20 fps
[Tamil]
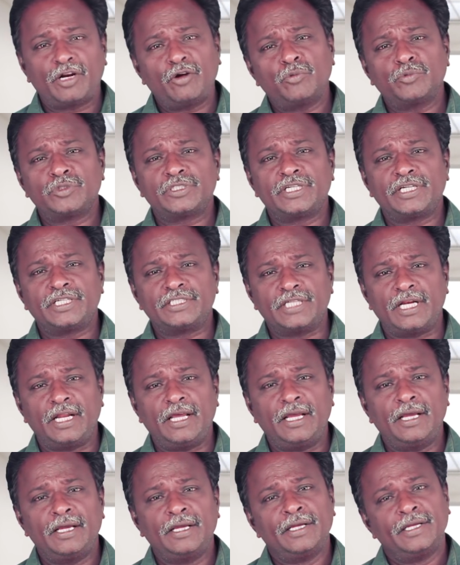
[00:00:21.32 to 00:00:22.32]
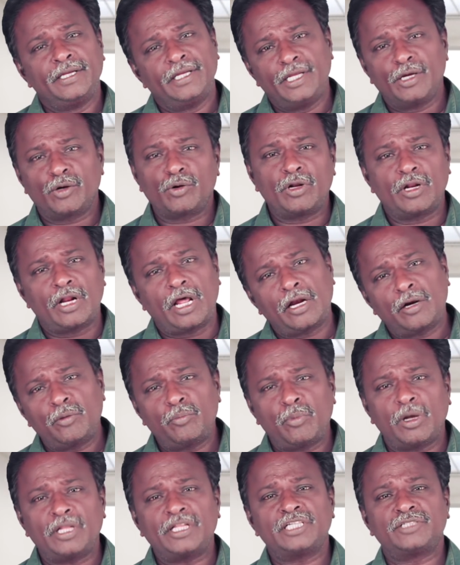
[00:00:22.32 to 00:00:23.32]
திரைமுக நிகழ்ச்சியில் இயக்குனர் அருண்
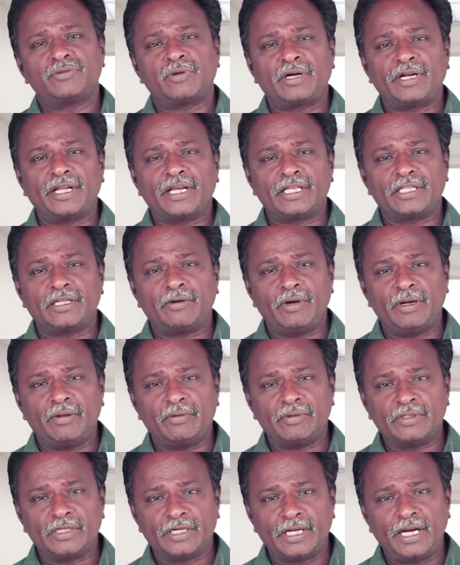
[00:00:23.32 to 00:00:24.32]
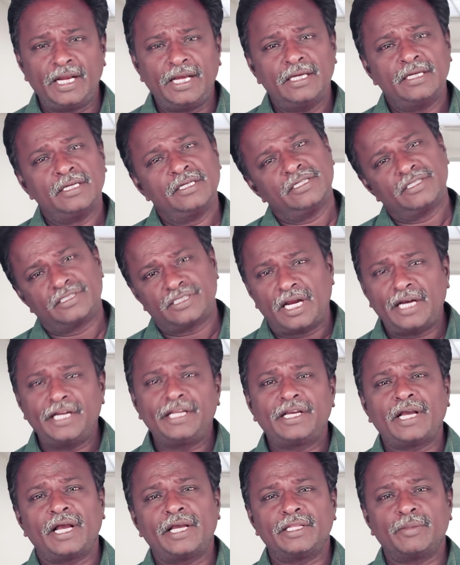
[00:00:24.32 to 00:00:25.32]
மாதேஸ்வரன் இயக்கத்தில் வெளியே வந்திருக்கிற சாணி
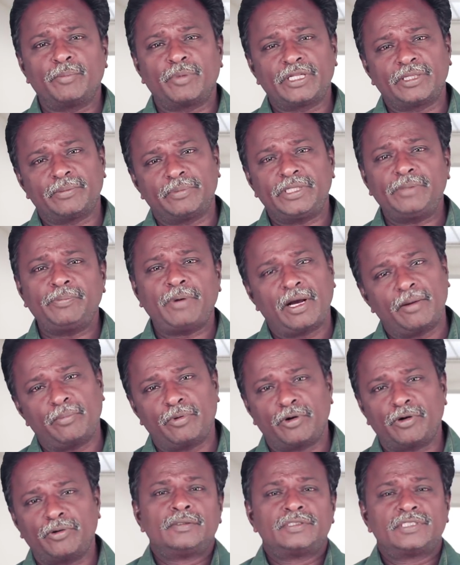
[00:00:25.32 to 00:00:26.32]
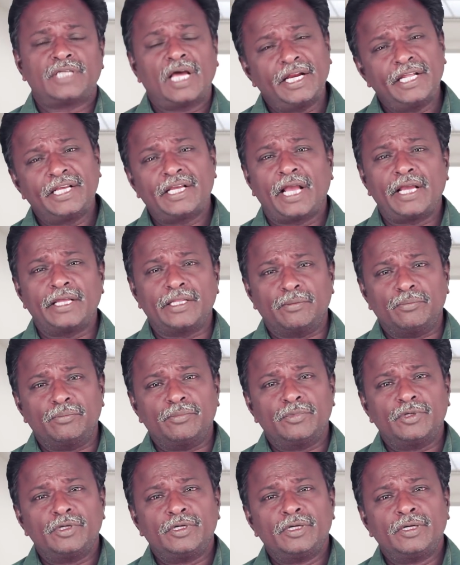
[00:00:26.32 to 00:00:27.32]
காகிதம் படத்தை பற்றி பார்க்க போகிறோம் சாணி காகிதம்
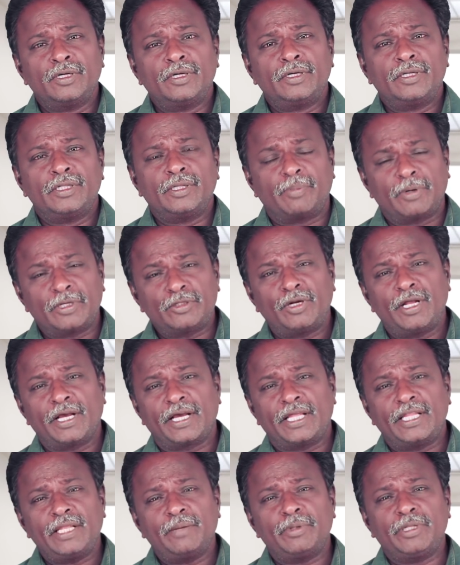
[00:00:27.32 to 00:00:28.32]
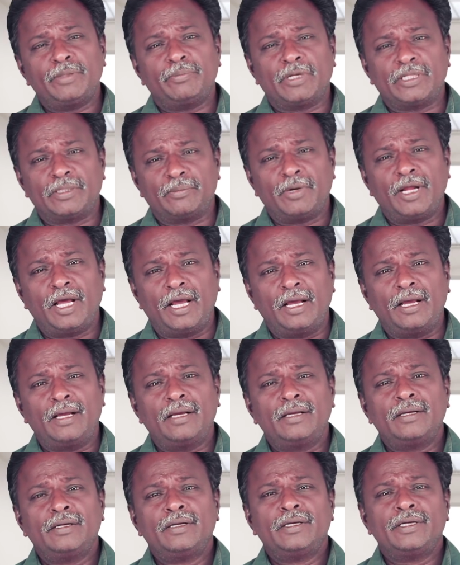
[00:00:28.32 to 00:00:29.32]
இந்த படத்துடைய கதையை பற்றி பார்த்தோம்னா
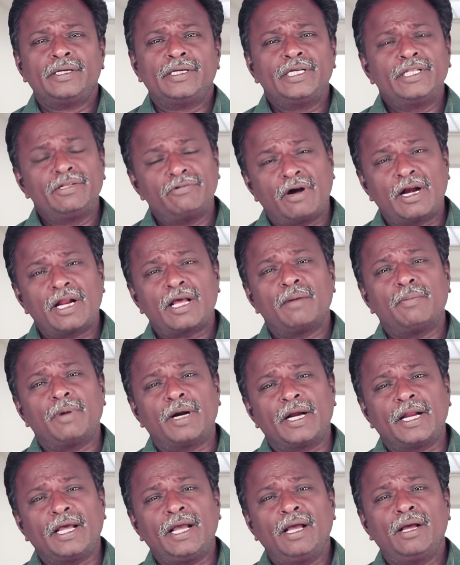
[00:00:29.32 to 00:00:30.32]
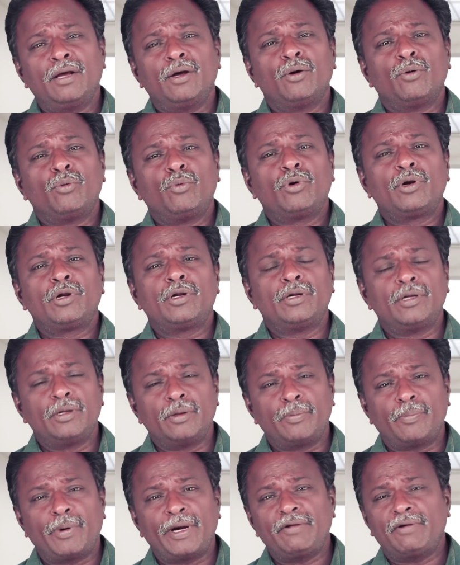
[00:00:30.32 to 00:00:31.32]
இது வழக்கமான ஒரு
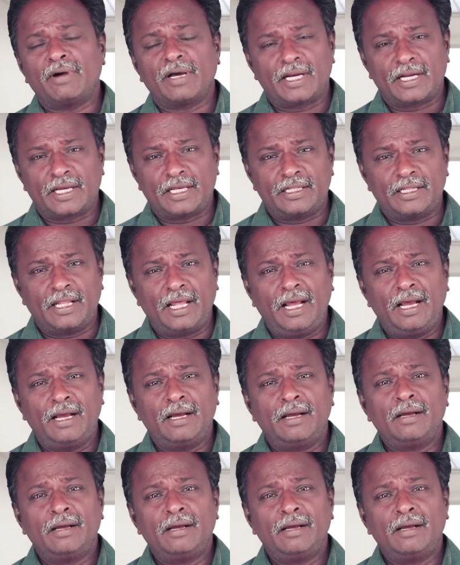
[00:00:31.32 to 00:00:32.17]
பழிவாங்கிற கதை தான்